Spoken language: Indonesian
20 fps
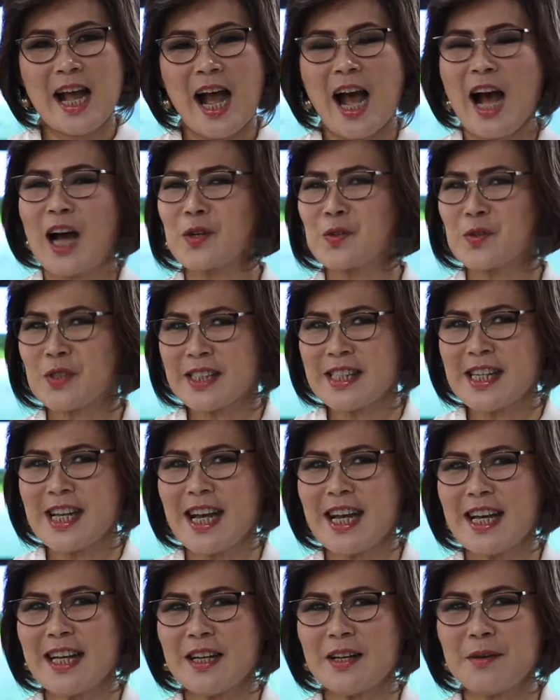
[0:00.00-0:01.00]

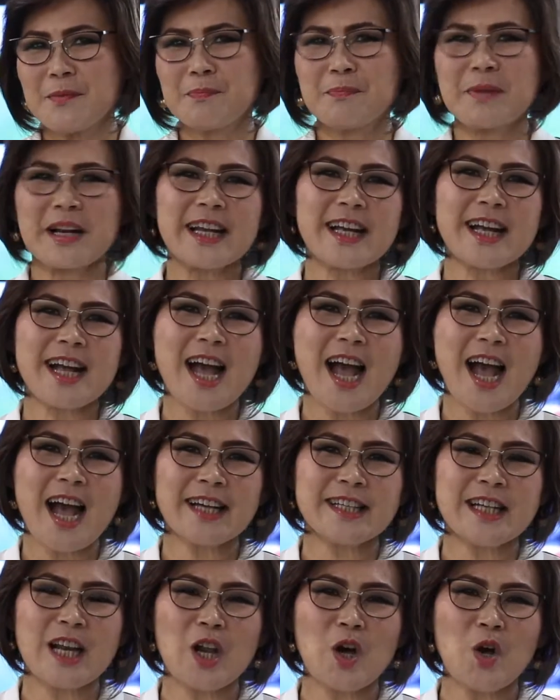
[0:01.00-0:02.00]
harusnya mereka
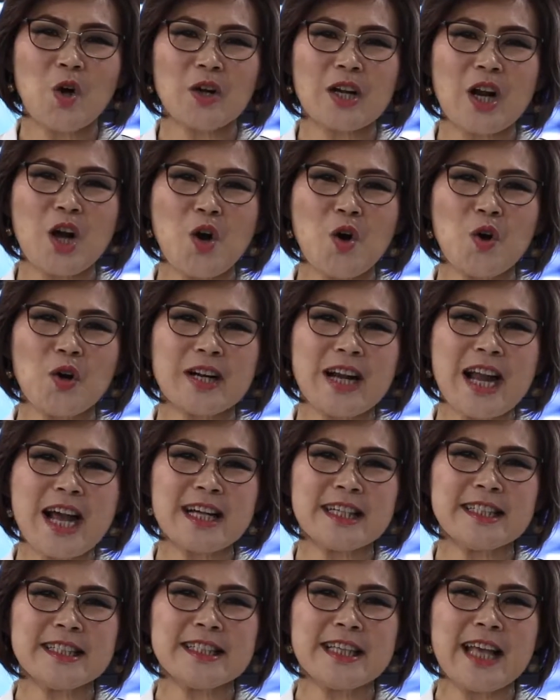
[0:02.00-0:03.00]
adalah
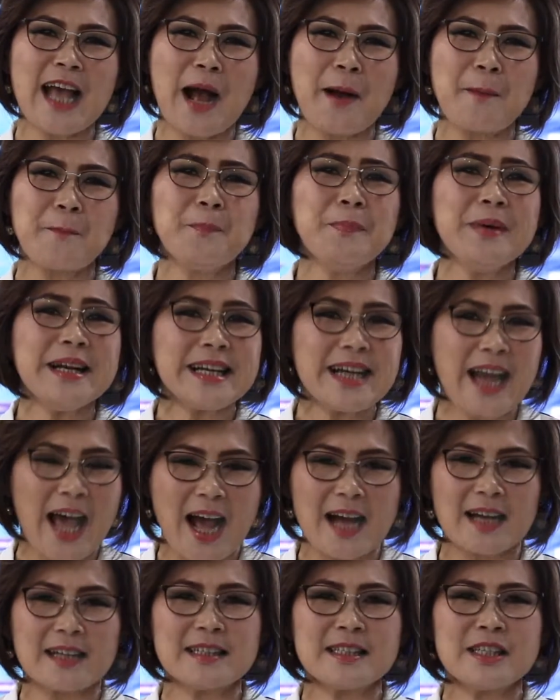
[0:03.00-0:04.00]
orang-orang yang
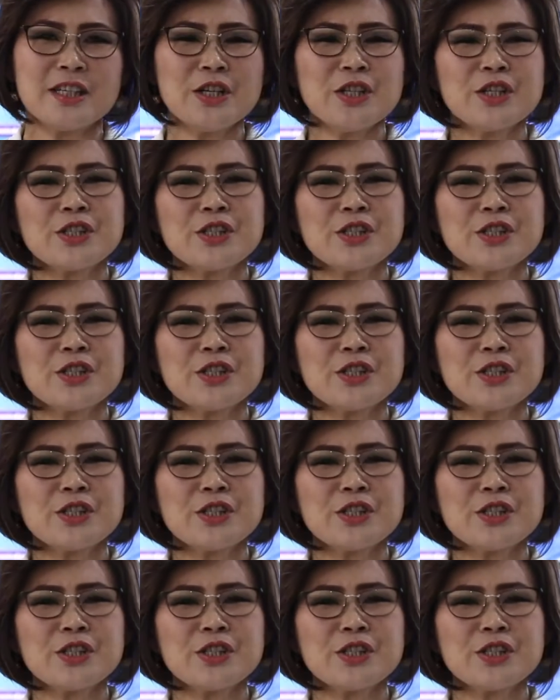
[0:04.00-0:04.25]
menang